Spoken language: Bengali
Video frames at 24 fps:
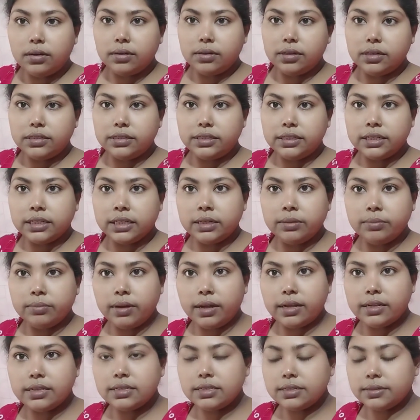শিঙি
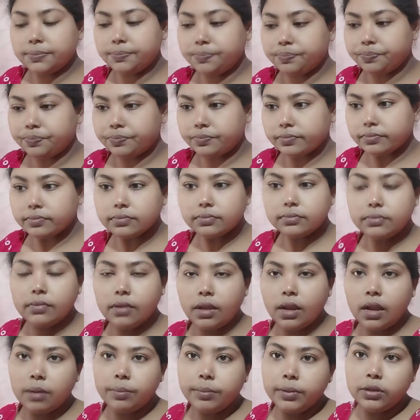মাছ
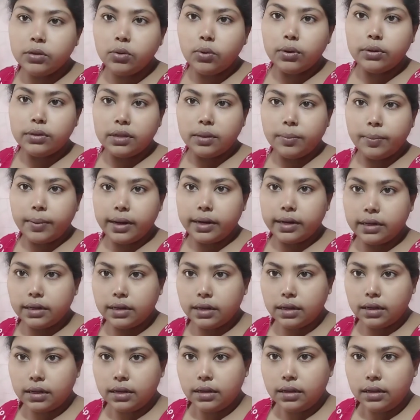আমি ধরতে পারি না
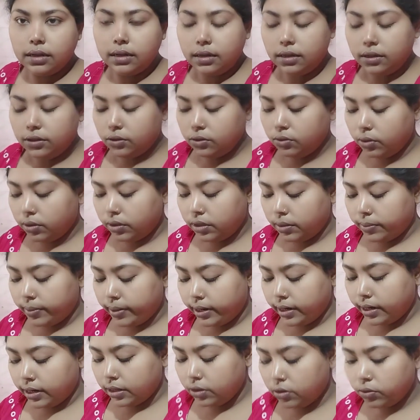ধরতে
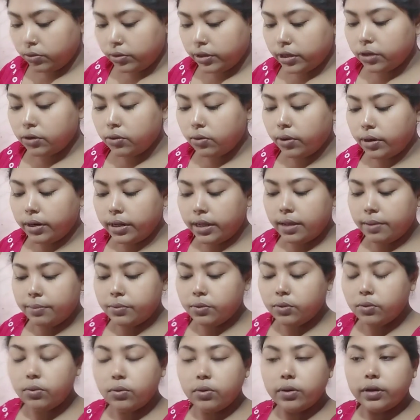পারি না তো কী করি আমি
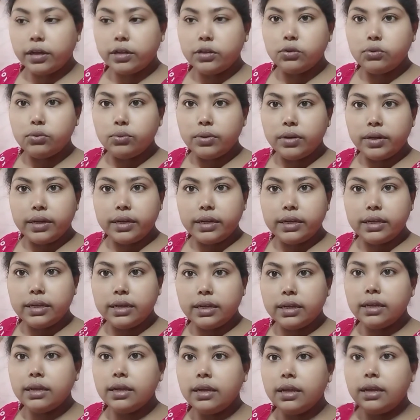ওগুলোকে তুলে
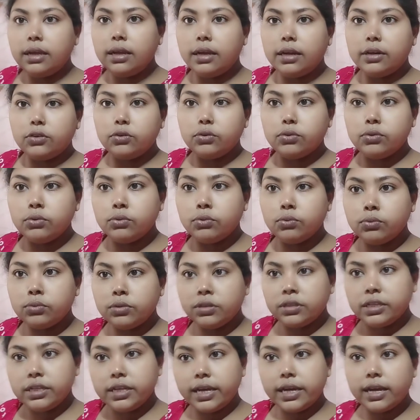নিয়ে একটু নুন
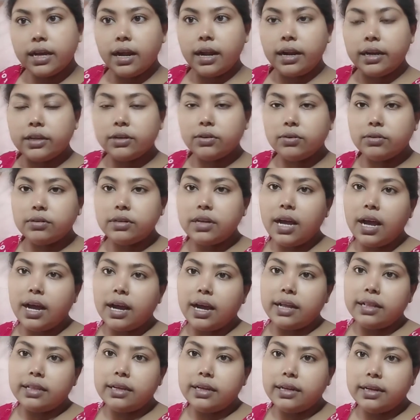দিয়ে খানিক্ষণ
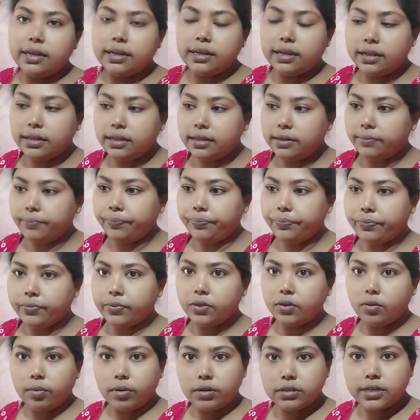ঢাকা দিয়ে রেখে দিই
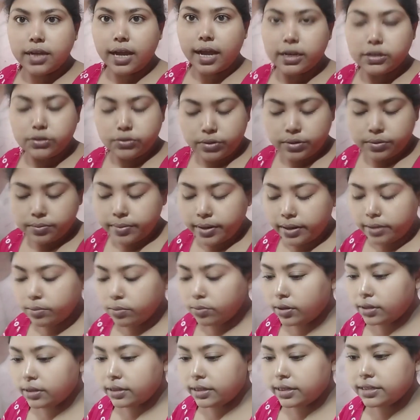তোমার শাশুড়ি মাই
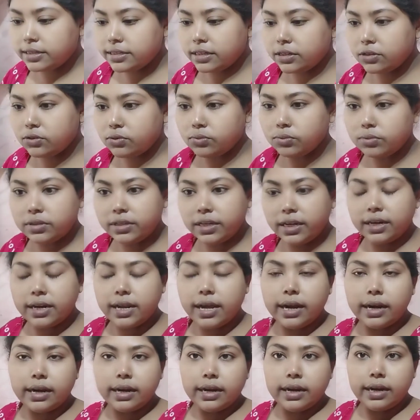বলতেন যে নুন দিয়ে
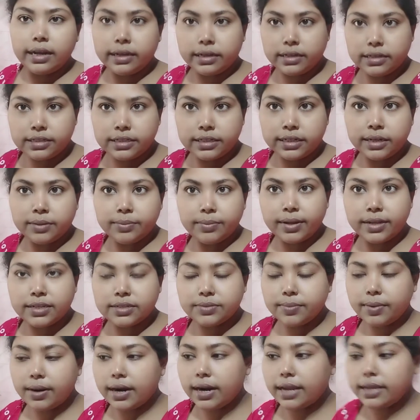রাখলে নাকি শিঙি মাছ
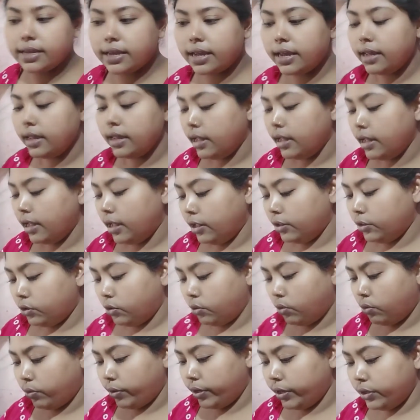মারা যায় তো
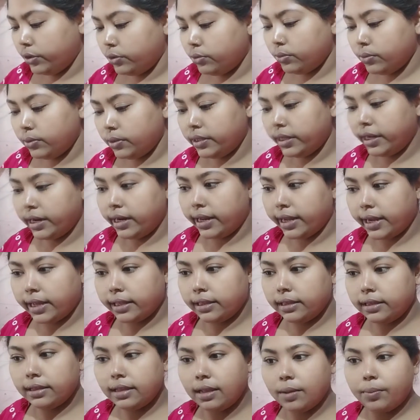ওই নুন দিয়ে রেখে
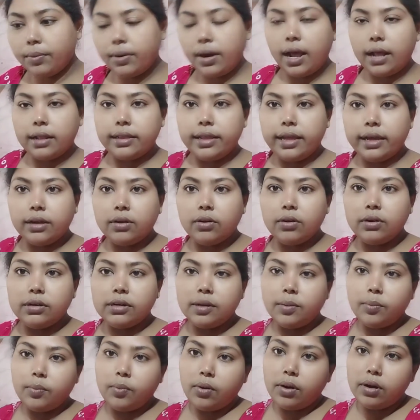দিই তারপর আধ এক
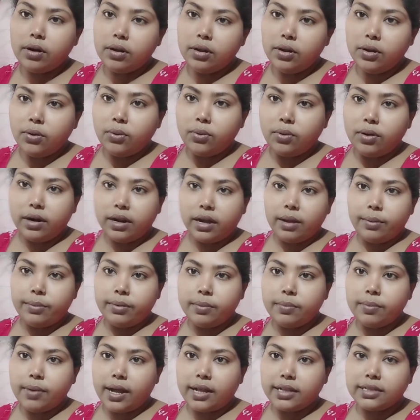ঘন্টা পর ওটাকে আমি
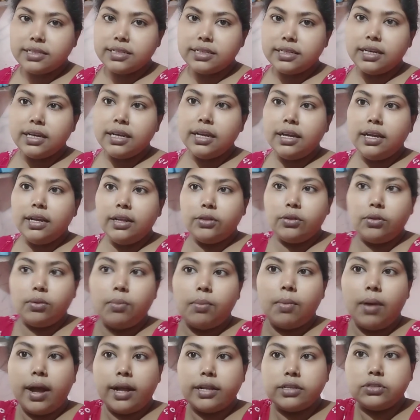বাঁচি তো
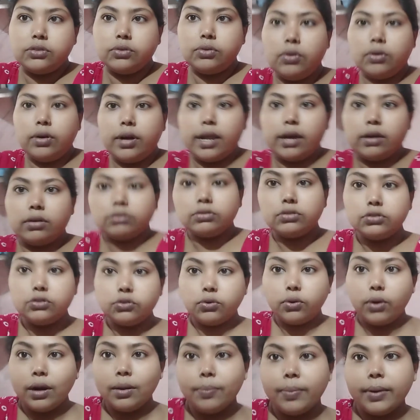মাছগুলোর এখন
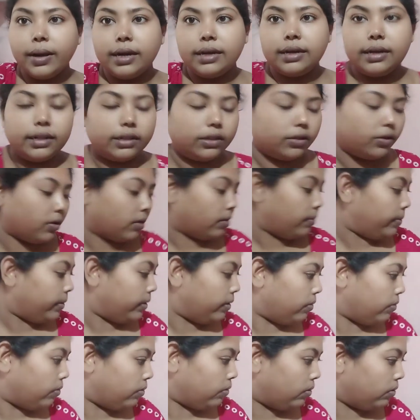জল পাল্টাতে হবে
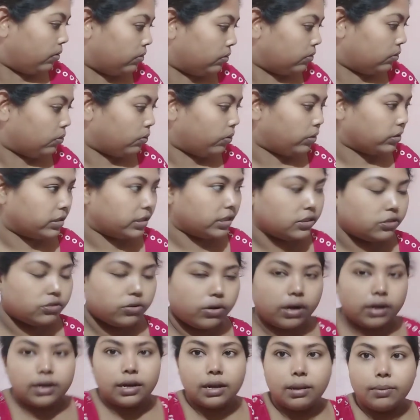ওগুলো তো রোজে
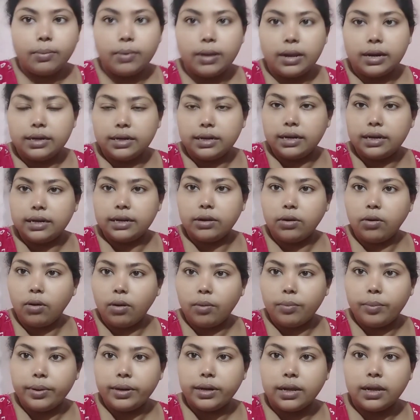জল না পাল্টালে
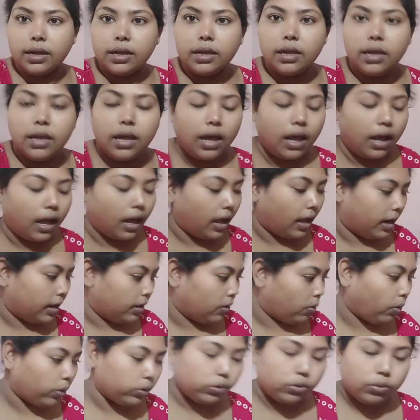হবে না আর
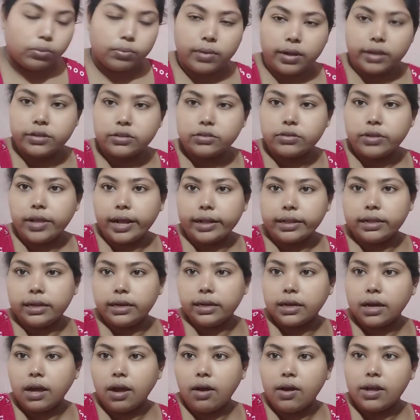অত মাছ তো
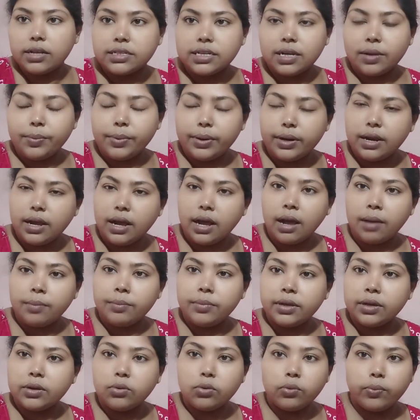একদিনে খাওয়া যাবে না
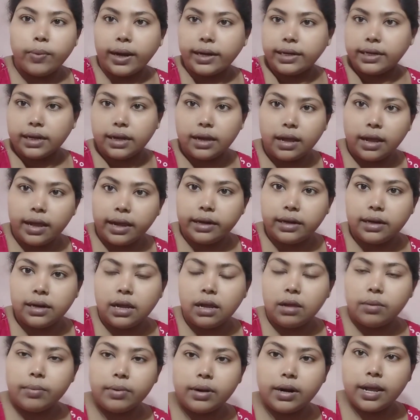আমি খুব একটা খাই না
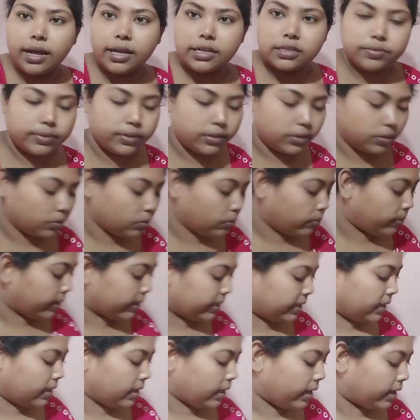আমার হাজব্যান্ডও খুব
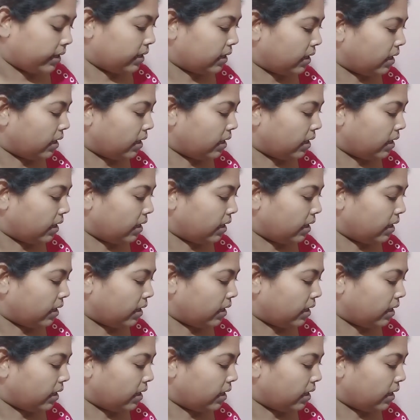একটা খায় না